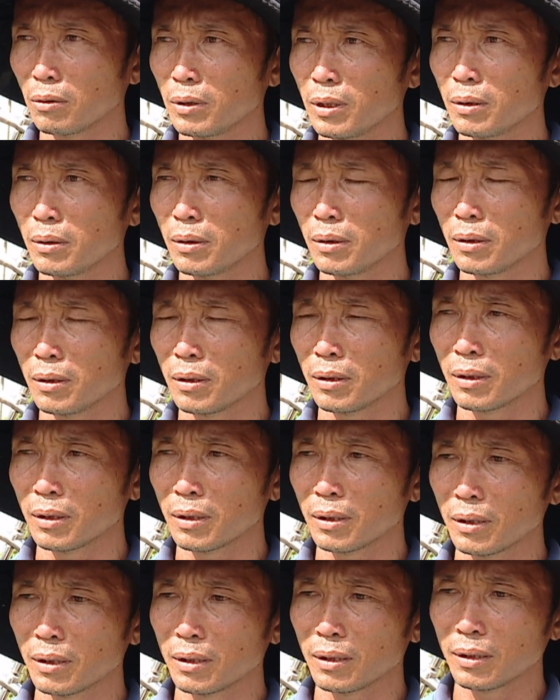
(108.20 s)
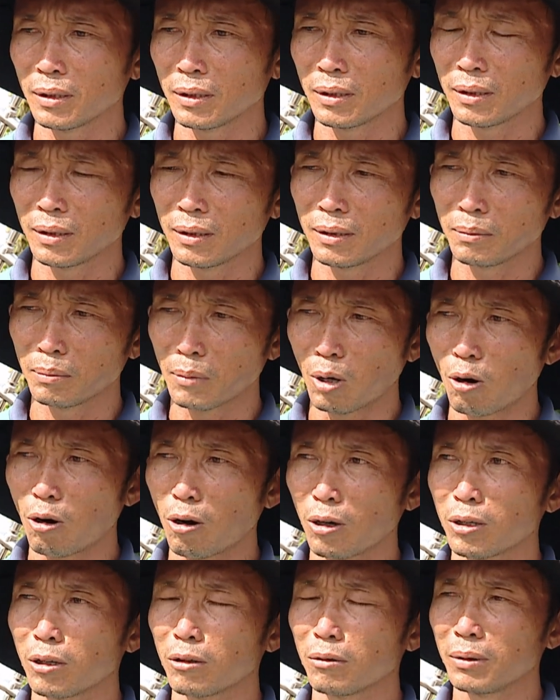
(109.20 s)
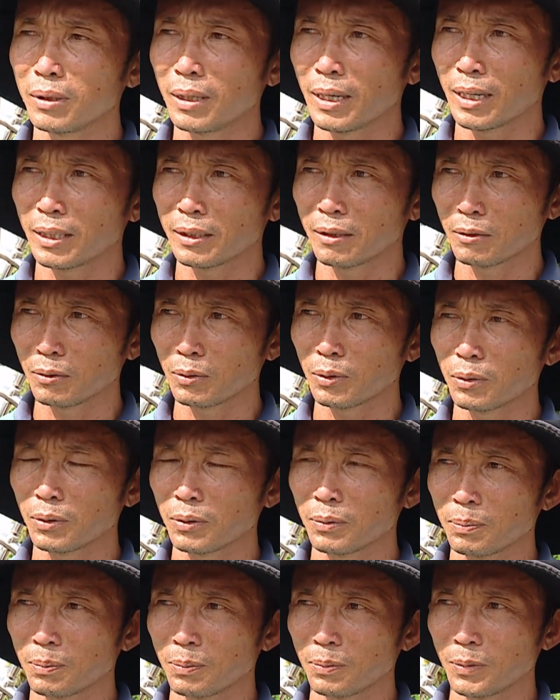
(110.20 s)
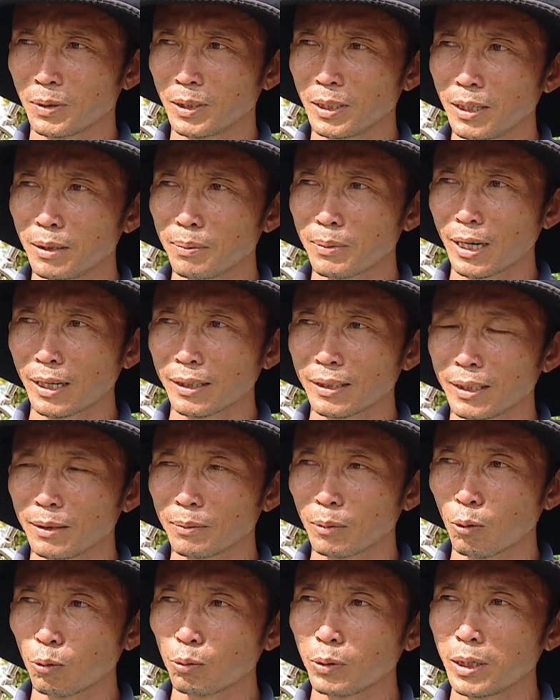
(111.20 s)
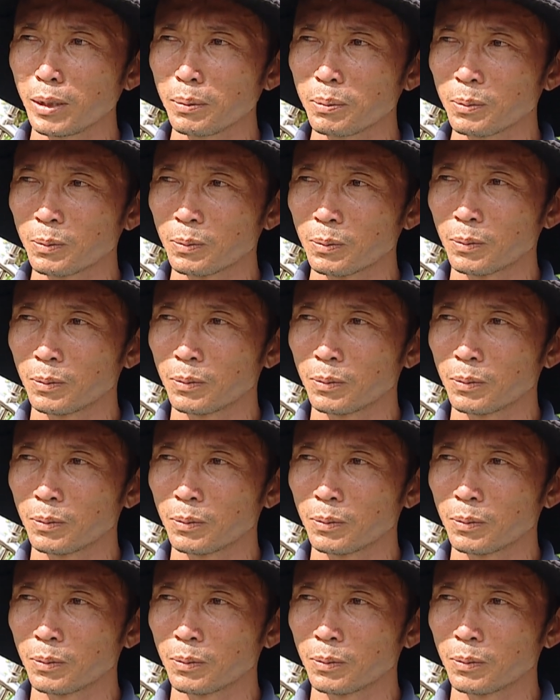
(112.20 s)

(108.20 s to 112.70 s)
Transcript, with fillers: đồ với ờ, bò đồ ở nhà thì đi mặn này phụ thêm